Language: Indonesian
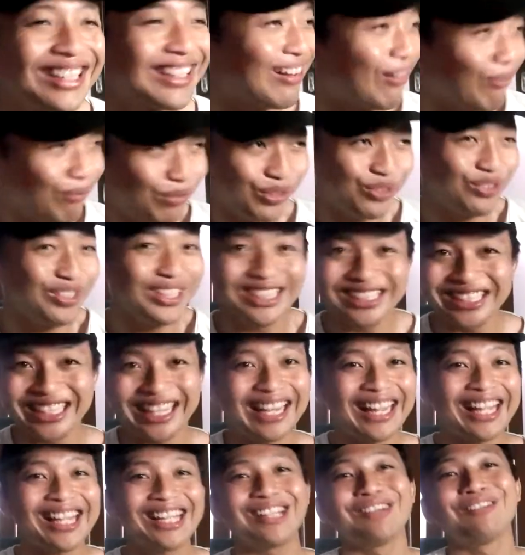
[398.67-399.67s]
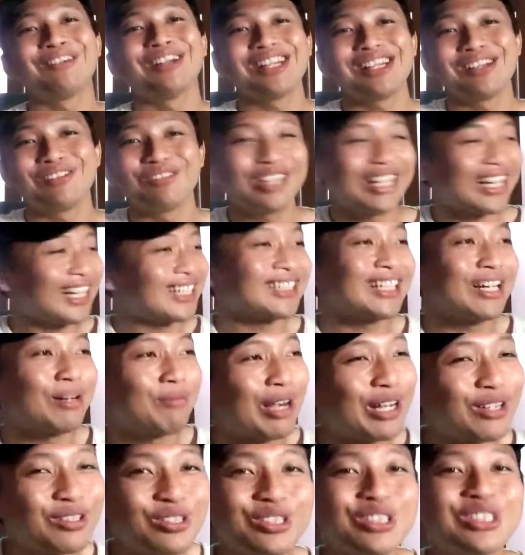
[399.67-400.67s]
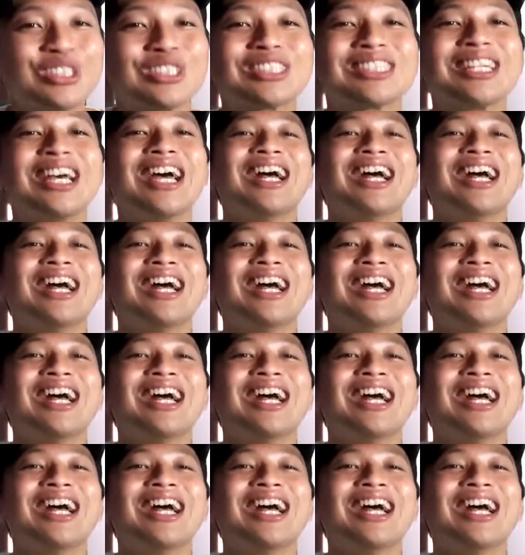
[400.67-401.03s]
nggak peduli caranya gimana yang penting hasilnya bagus